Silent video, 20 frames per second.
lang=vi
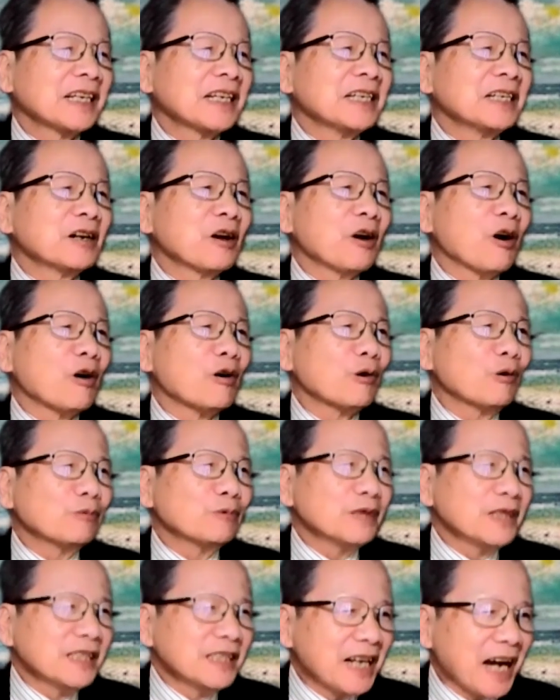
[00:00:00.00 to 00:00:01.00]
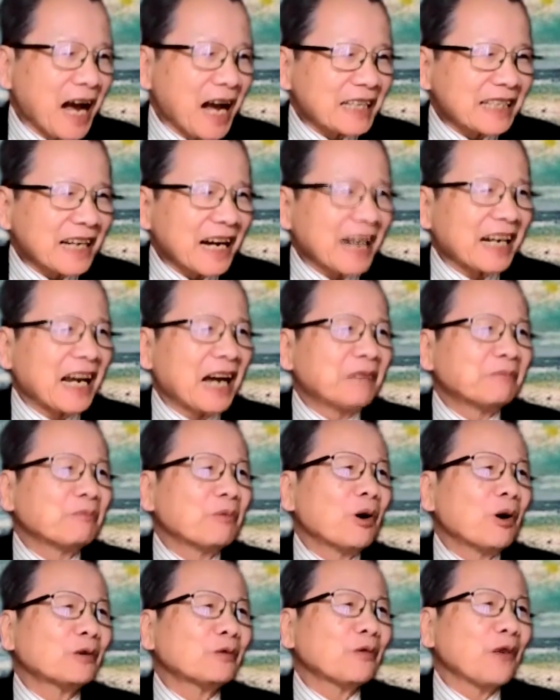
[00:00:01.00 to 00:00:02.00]
thì nó cũng như
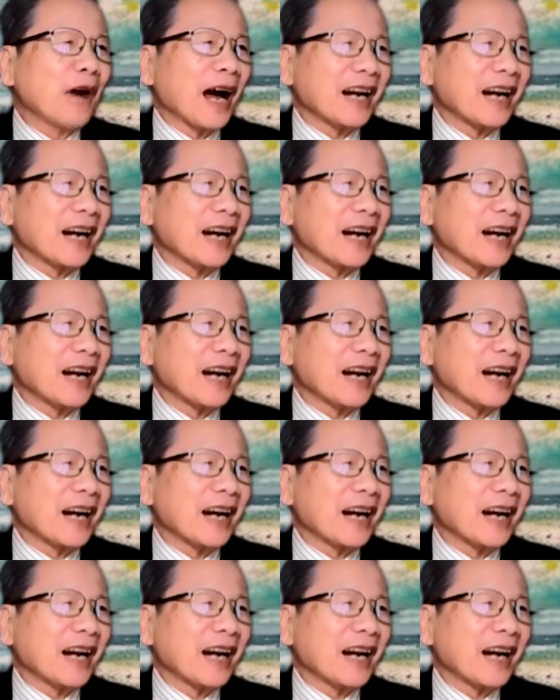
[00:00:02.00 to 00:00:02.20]
2021